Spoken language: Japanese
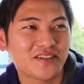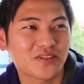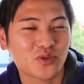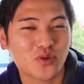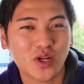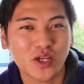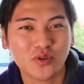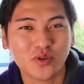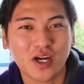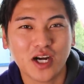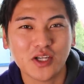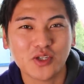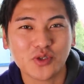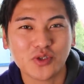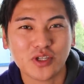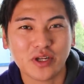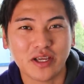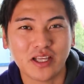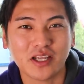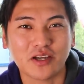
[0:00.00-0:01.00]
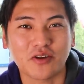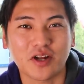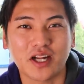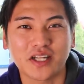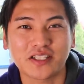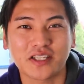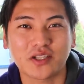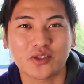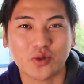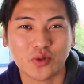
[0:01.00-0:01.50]
その後回収すればいいだけの
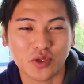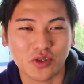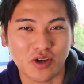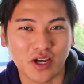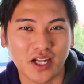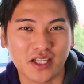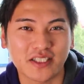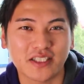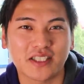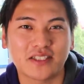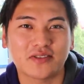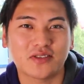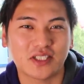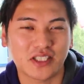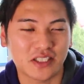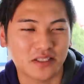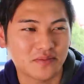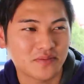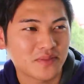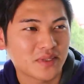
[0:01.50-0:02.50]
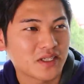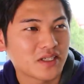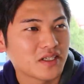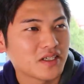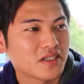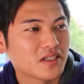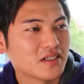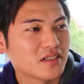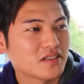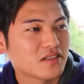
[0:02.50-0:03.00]
話でしょっていう話ですし
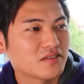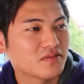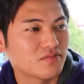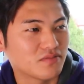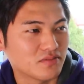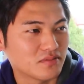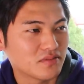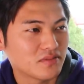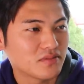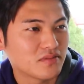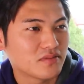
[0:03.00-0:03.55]
うん